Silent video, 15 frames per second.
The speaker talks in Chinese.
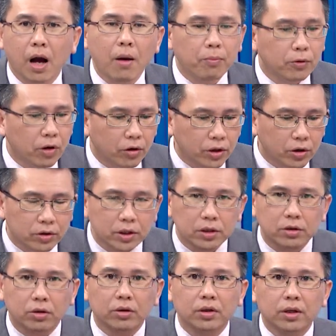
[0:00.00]
好不容易有这
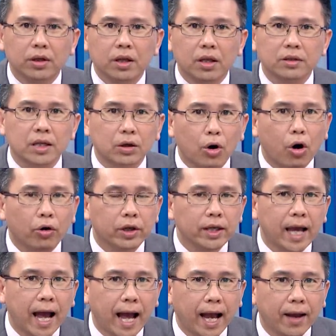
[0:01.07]
种咋扣
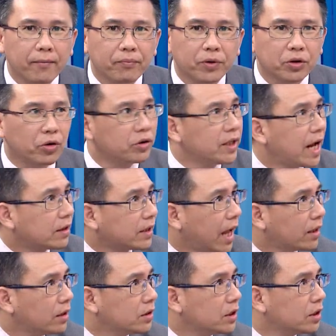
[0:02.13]
一哈又量
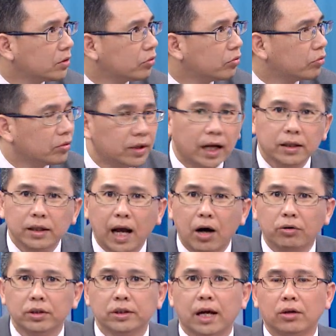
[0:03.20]
大人气股，让你
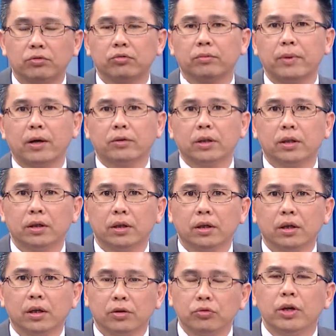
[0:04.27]
好进好出的标的，
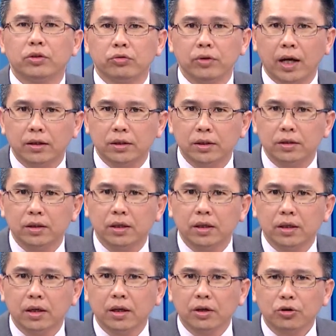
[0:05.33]
最主要的是
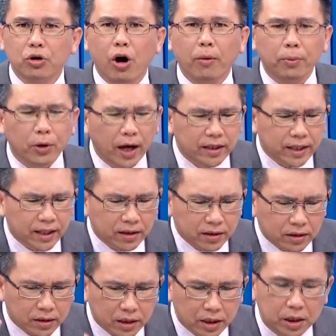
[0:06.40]
高比要跌
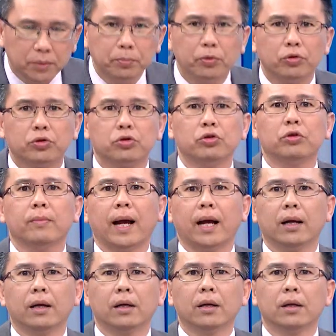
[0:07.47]
底部区嘛，